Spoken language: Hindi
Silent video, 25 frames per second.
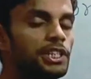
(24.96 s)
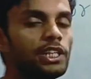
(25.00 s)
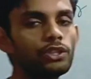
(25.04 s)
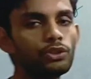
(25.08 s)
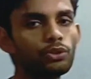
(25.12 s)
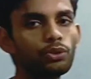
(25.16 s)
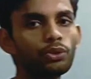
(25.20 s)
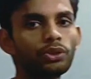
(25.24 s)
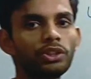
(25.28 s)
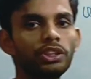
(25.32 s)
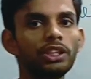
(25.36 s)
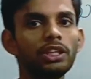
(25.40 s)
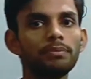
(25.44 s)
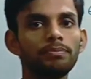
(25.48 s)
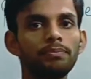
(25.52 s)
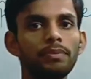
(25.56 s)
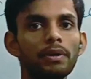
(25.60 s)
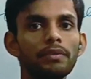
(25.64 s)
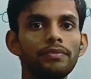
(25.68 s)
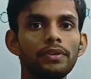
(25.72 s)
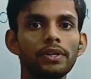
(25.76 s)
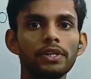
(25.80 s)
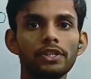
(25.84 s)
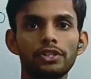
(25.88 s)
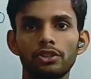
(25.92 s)
पीएच होती है
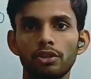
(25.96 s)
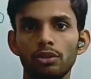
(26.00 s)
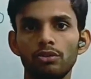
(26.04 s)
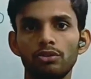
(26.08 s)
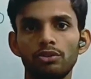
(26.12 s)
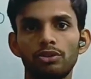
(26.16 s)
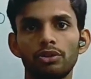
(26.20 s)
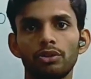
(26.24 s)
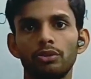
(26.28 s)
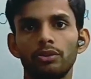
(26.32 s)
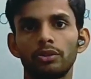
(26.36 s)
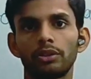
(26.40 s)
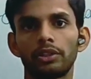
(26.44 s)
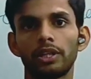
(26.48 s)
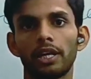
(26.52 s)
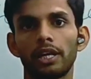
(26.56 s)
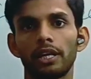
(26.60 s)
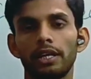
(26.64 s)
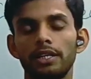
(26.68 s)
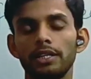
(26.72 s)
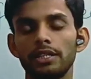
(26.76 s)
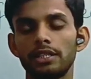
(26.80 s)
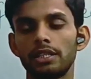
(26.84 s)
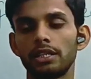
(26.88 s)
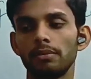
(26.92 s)
ना बफर सोल्यूशन
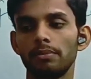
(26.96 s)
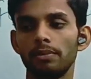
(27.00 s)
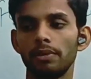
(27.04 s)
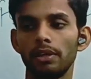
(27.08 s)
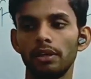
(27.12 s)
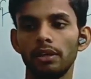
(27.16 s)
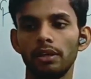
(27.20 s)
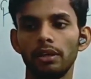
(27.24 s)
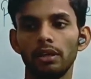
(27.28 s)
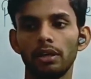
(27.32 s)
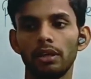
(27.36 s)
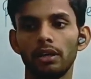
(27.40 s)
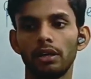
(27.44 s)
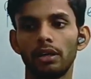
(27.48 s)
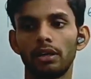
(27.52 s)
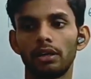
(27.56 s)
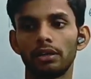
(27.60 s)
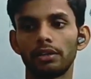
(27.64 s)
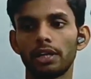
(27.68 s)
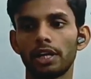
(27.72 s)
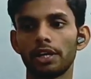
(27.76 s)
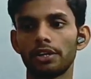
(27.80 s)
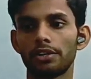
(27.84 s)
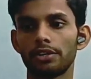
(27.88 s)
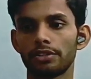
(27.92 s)
होता है किसी भी
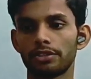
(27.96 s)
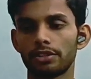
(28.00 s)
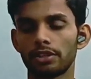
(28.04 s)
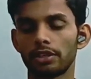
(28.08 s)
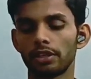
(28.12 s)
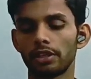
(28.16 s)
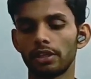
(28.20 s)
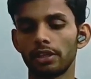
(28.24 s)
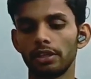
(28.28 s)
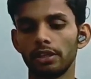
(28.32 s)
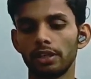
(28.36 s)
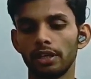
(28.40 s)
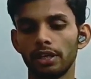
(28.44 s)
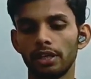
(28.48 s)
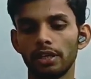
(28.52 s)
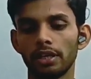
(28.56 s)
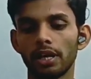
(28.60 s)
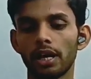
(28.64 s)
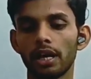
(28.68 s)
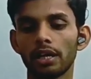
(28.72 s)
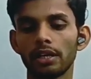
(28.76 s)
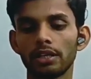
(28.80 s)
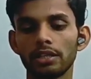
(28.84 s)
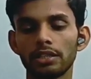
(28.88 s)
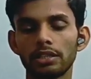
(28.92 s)
टाइट्रेशन के
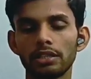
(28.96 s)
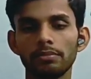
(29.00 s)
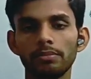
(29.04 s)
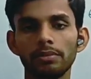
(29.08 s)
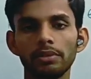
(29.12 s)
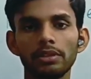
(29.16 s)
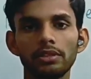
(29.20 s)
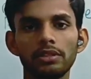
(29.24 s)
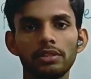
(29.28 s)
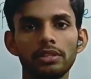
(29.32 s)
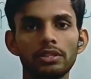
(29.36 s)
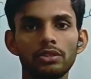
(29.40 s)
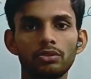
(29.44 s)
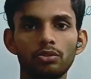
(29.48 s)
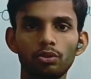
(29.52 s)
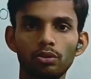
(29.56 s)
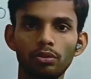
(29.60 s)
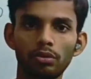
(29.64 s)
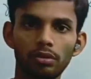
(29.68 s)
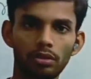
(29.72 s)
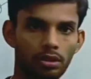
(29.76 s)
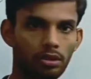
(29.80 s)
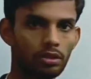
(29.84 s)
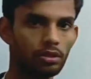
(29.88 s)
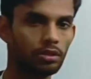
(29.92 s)
लिए या किसी भी
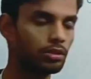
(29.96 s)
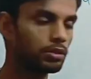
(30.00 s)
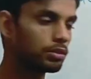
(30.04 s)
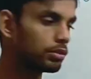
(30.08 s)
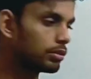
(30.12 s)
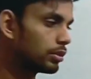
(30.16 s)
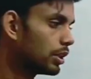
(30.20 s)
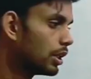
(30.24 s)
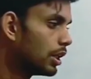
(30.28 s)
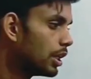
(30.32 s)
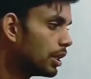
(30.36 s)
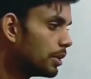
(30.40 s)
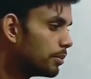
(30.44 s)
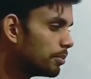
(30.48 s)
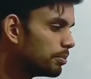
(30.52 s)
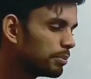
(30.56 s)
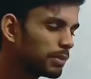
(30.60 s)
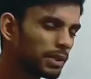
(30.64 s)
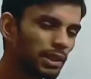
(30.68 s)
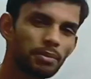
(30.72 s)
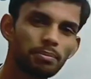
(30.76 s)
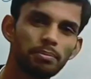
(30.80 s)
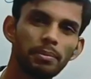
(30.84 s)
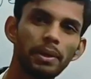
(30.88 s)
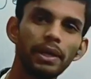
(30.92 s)
चीज़ को
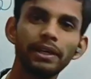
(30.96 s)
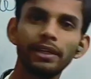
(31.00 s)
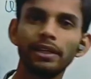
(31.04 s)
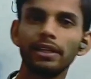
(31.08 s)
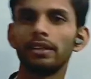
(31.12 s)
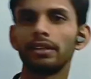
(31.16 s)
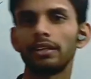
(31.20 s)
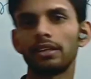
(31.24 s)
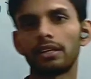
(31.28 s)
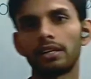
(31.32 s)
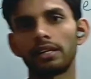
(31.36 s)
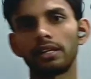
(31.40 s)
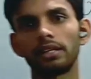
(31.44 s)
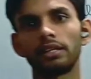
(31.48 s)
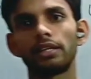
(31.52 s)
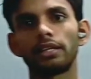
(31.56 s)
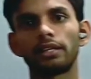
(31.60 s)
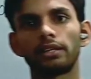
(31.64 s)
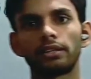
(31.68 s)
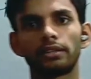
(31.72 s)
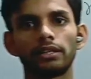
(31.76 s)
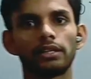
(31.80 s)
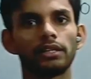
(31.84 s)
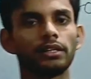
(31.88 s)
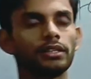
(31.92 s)
मतलब मेंटेन करने
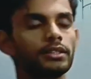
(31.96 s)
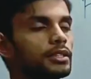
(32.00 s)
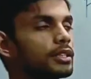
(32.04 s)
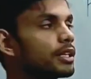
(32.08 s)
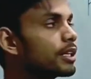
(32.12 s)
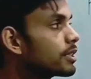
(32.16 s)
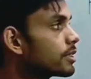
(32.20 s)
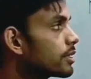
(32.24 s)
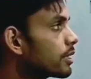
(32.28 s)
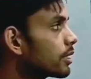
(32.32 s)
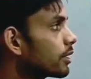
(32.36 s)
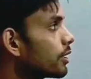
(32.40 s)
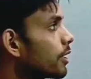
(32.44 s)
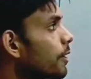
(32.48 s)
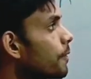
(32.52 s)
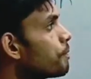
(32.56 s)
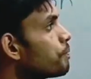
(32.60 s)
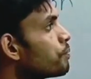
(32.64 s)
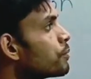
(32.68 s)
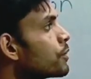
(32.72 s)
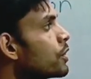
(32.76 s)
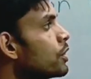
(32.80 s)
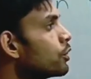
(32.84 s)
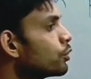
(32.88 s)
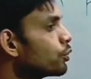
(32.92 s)
के लिए एक तरीके से कह
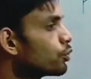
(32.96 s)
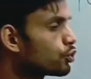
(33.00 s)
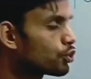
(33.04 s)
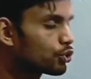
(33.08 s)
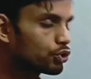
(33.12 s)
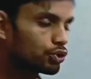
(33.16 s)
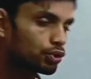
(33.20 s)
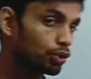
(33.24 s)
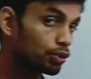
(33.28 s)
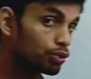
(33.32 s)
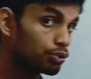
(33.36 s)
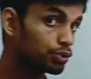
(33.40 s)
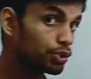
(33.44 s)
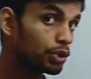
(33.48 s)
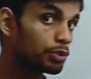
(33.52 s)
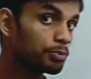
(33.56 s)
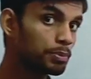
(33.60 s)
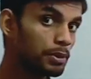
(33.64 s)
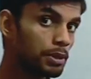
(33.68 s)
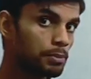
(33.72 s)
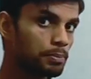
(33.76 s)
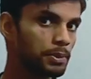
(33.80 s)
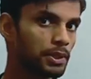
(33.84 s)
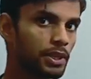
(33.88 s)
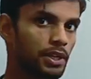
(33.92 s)
सकते हैं तो जो
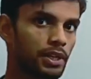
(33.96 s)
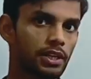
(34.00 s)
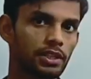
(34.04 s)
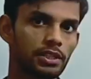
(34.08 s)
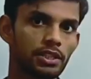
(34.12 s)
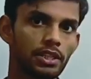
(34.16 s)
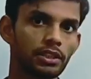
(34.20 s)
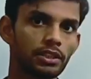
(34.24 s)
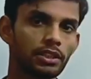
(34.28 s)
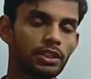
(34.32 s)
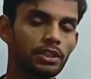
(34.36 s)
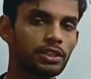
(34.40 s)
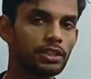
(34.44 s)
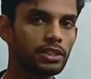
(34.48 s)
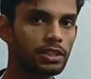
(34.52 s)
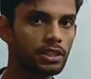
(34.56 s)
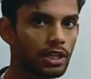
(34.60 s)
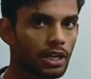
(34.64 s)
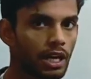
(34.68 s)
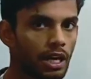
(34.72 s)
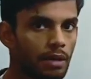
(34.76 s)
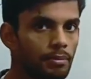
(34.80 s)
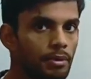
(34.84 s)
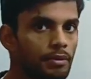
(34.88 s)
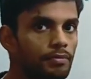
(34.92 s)
सोल्यूशन प्रिपेयर की जाती है
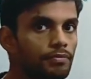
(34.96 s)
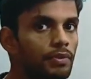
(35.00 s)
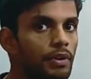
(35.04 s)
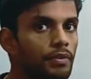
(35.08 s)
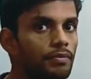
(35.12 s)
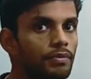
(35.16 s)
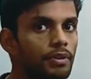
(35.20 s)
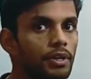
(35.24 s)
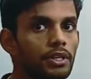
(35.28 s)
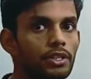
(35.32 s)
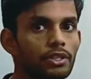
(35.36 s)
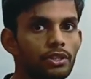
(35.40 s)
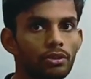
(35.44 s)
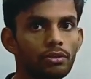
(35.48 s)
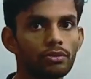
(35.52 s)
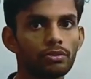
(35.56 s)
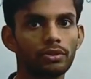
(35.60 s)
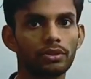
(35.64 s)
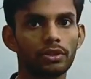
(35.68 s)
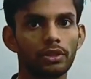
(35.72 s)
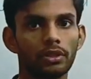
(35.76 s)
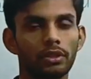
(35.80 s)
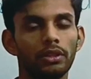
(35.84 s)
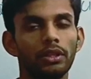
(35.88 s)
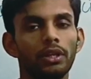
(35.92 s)
जिसका नाम है बफर
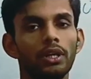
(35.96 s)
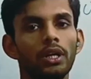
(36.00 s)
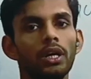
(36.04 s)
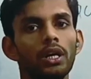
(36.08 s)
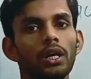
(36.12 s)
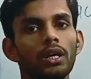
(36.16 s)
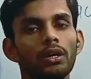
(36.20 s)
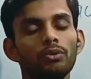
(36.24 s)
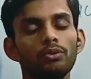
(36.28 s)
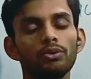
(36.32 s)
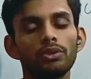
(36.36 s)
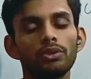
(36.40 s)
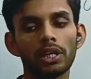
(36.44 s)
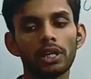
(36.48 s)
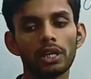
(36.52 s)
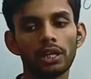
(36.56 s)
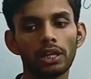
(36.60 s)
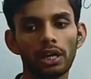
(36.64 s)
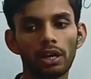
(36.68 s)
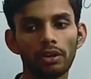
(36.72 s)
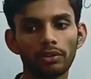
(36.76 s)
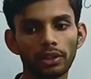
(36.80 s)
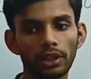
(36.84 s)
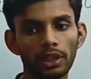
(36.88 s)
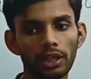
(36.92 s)
सोल्यूशन
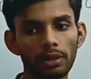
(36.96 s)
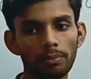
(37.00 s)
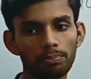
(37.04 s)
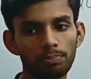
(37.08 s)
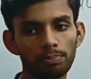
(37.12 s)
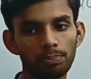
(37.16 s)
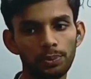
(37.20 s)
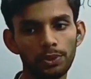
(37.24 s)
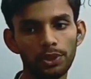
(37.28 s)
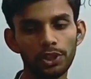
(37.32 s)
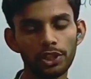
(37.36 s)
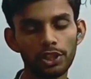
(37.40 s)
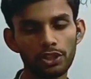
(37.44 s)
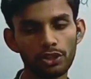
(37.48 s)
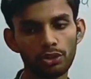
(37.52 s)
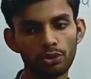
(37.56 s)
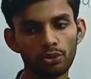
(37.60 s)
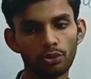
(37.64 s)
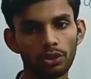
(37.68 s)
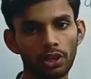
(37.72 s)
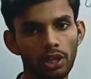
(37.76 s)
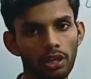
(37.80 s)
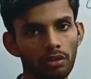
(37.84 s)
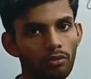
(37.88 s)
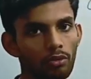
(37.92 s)
उसका क्या होता है कि
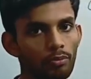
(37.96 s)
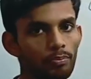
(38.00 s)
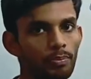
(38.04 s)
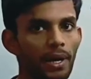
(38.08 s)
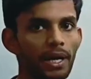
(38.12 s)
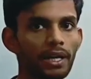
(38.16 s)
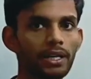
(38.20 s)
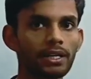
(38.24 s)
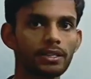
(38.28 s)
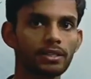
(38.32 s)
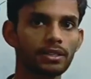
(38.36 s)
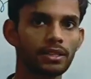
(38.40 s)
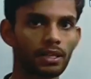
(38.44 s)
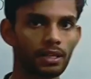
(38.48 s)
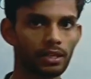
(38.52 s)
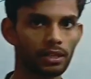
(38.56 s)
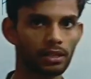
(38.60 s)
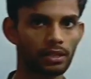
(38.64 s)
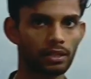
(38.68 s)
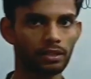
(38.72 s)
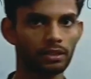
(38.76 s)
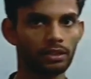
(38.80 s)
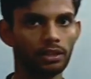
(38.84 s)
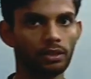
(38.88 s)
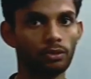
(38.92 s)
पीएच जो होता है ना वो बैलेंस
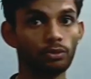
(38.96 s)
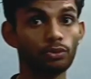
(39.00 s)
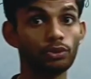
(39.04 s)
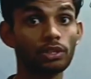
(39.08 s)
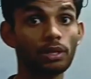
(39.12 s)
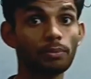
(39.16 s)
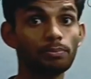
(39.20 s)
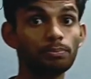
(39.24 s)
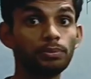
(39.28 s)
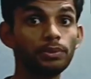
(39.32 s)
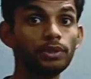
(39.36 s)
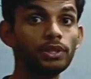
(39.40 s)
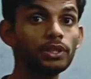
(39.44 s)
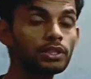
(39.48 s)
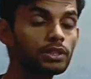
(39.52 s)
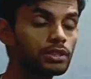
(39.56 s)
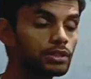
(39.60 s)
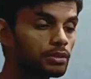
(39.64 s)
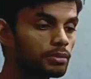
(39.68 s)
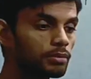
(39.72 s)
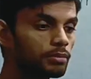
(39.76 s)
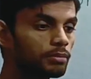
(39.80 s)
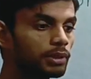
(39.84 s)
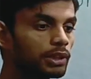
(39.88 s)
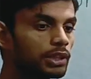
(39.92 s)
करके रखती है उसका
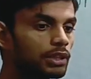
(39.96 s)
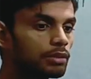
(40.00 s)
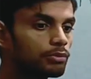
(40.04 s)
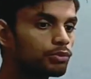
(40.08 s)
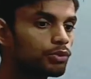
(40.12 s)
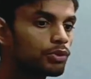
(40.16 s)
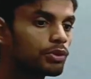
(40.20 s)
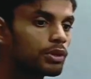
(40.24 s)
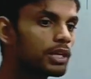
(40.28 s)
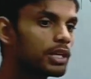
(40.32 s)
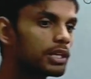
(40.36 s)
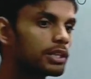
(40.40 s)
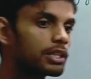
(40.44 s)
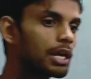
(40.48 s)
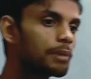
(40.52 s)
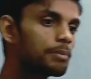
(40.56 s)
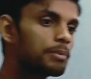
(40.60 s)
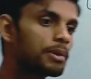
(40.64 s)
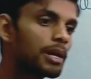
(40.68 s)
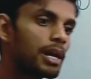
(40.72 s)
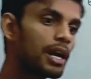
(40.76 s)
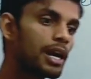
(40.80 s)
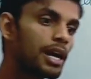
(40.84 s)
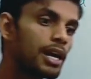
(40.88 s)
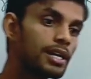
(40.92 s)
पीएच मतलब वो एक
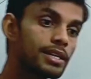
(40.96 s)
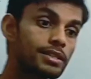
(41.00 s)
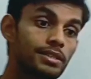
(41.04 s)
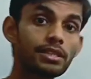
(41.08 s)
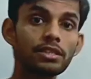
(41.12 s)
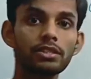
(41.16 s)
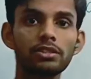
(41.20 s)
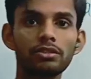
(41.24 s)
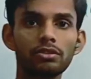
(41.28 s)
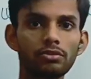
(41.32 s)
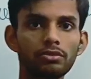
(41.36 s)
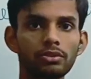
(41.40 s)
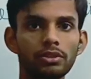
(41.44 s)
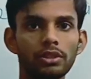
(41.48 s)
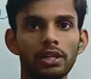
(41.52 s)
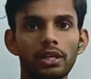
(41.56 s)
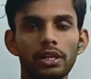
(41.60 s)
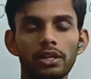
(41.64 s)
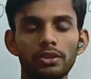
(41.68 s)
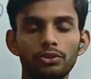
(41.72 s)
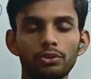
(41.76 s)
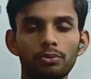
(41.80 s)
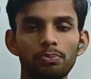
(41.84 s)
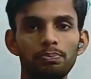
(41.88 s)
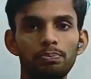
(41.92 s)
टाइप का ऐसा
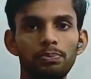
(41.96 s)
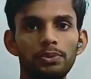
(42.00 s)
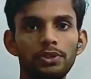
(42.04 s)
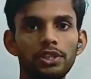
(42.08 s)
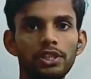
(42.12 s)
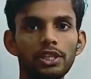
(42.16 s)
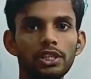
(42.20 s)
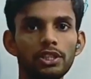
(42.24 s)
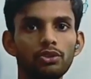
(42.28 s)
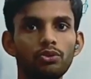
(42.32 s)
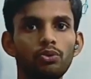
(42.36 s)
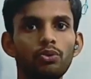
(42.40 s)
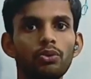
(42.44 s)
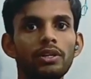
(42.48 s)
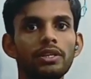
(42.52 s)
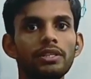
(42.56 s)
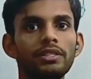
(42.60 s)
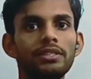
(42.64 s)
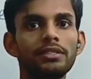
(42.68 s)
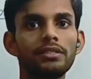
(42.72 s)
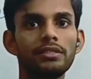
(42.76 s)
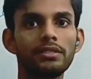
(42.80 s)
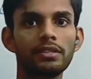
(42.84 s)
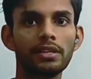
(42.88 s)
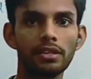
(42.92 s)
सोल्यूशन है जो पीएच
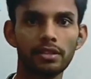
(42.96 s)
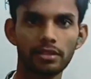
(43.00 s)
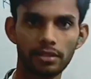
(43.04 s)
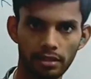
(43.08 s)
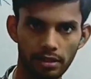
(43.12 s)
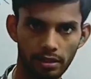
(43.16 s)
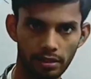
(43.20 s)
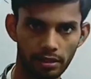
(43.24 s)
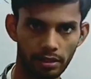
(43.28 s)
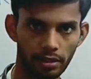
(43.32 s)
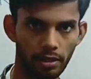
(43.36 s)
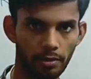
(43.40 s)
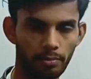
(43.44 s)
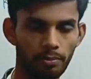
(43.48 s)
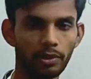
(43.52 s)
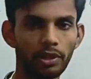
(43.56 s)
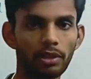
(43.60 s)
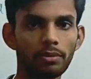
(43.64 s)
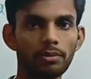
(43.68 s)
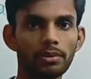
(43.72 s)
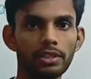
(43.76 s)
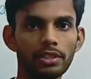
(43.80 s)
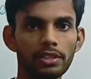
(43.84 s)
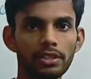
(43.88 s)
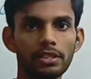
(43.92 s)
को रेसिस्टेंस करती
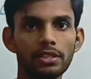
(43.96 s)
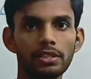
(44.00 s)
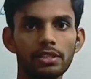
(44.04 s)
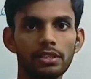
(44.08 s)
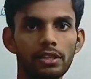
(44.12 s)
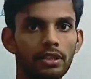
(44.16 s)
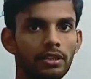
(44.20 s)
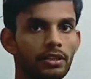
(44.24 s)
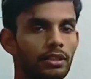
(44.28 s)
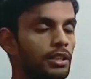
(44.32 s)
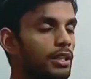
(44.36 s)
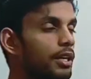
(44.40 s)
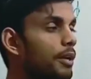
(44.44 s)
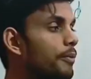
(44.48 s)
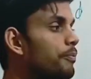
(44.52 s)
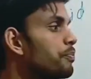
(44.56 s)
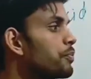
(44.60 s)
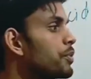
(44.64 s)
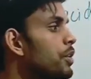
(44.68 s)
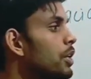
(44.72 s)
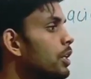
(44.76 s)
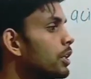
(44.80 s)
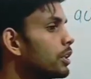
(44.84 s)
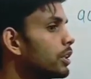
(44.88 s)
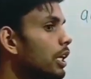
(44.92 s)
है मतलब रेजिस्ट करती
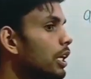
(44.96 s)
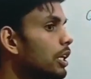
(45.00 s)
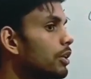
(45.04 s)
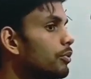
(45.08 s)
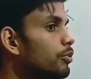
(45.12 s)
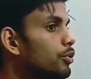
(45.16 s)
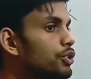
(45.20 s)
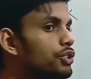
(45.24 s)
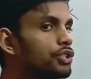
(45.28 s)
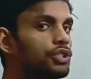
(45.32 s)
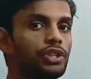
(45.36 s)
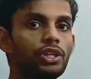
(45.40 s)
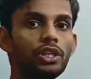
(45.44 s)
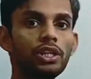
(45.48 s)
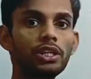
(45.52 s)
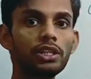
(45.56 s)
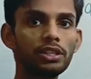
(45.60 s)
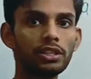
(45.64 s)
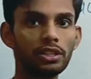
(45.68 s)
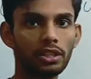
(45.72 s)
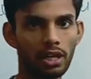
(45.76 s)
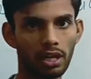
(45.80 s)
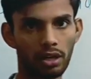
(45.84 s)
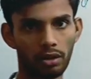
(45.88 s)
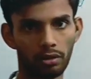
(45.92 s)
है ताकि वो
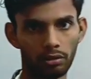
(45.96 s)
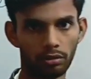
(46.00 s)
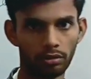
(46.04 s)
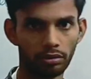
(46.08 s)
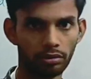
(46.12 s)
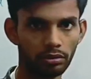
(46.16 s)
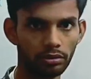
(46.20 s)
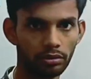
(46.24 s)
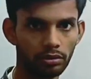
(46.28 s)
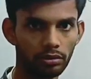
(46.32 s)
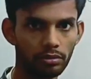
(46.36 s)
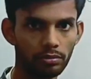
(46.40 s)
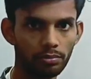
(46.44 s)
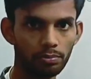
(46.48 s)
चेंज ना हो